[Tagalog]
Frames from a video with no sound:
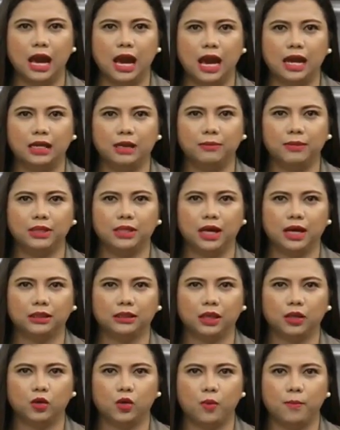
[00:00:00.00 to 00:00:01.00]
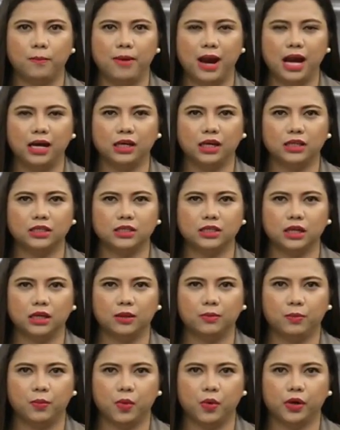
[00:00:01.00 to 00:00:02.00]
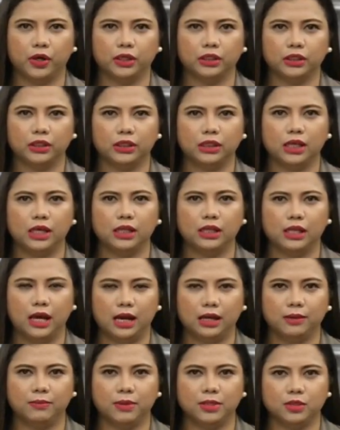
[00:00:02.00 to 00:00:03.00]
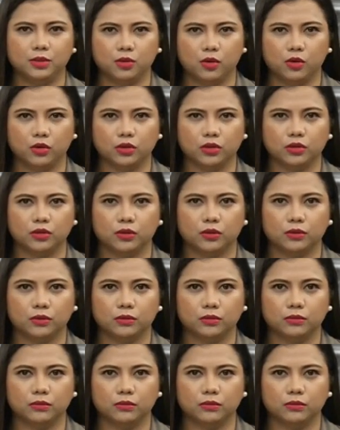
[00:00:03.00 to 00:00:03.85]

Alamin natin kung bakit sa report ni Larry Biscocho.